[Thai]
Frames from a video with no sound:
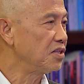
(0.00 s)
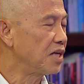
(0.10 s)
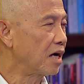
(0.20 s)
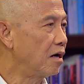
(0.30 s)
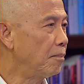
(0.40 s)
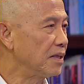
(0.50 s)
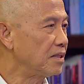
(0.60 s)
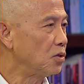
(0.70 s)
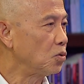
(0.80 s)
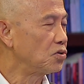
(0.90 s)
งทีเช็คก็ไป
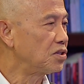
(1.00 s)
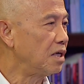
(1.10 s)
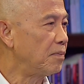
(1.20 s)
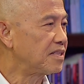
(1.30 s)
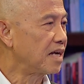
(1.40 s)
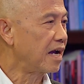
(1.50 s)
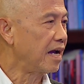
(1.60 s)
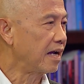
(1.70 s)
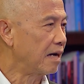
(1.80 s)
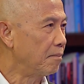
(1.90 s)
ติดอยู่เสื้อไปซัก
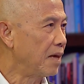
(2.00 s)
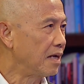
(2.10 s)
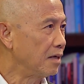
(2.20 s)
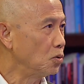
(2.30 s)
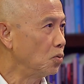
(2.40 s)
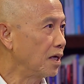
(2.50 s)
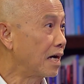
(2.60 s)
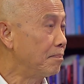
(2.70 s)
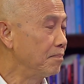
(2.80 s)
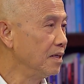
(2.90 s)
แห้งกลับมายังอยู่เลย
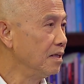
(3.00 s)
ครับ